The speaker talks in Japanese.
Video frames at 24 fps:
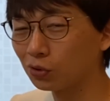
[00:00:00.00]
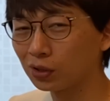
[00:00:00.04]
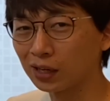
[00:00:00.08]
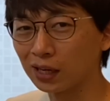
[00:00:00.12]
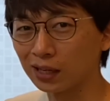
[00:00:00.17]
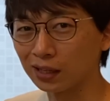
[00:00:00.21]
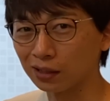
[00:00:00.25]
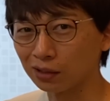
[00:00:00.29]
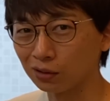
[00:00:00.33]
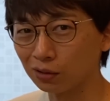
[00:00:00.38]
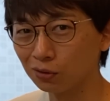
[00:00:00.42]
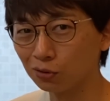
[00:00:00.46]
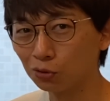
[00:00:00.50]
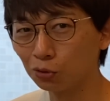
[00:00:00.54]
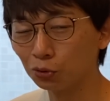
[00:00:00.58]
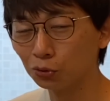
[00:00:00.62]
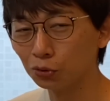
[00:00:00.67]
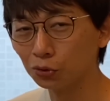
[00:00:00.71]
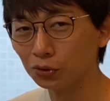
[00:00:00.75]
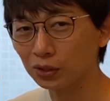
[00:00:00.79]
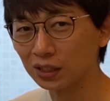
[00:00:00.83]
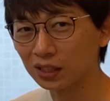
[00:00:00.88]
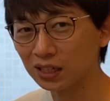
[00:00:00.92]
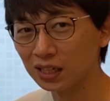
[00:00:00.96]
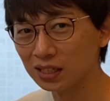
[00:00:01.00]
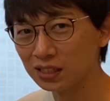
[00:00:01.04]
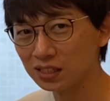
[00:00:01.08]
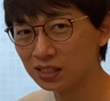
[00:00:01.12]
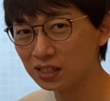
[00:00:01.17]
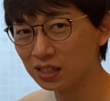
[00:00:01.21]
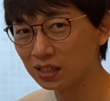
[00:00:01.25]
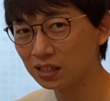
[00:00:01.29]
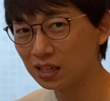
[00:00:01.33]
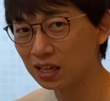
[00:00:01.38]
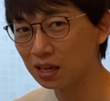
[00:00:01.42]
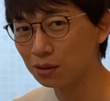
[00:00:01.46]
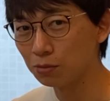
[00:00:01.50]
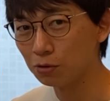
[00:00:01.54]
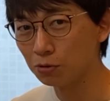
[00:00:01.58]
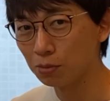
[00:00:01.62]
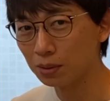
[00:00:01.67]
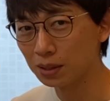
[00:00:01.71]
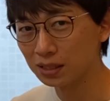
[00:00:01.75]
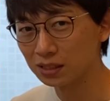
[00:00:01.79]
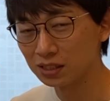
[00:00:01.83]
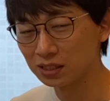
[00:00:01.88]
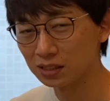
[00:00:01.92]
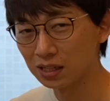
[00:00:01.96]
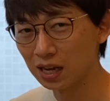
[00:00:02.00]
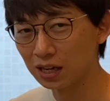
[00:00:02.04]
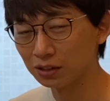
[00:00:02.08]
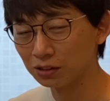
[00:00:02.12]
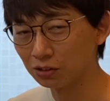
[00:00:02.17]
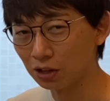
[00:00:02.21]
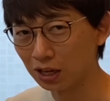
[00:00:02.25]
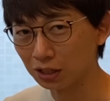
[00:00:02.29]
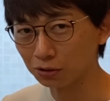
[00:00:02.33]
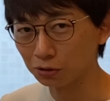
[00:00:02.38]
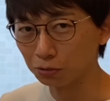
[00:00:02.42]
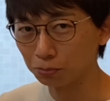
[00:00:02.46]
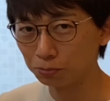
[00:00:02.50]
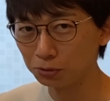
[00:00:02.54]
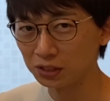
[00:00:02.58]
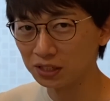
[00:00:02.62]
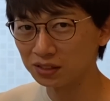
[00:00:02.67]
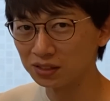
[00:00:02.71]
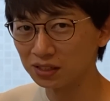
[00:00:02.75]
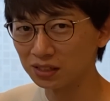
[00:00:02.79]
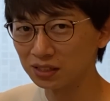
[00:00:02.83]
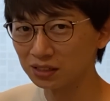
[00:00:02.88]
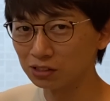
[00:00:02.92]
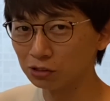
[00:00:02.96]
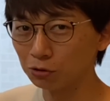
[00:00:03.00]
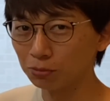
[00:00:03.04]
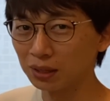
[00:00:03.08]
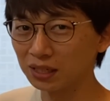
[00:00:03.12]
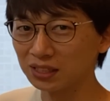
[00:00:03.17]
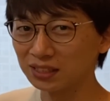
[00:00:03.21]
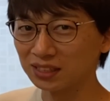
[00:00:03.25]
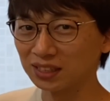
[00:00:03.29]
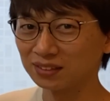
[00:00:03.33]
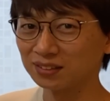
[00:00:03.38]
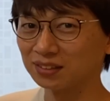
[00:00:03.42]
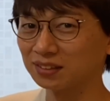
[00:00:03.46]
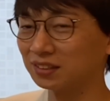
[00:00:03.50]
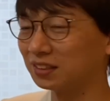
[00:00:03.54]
回このような感じでゲームプレゼンの場に出さ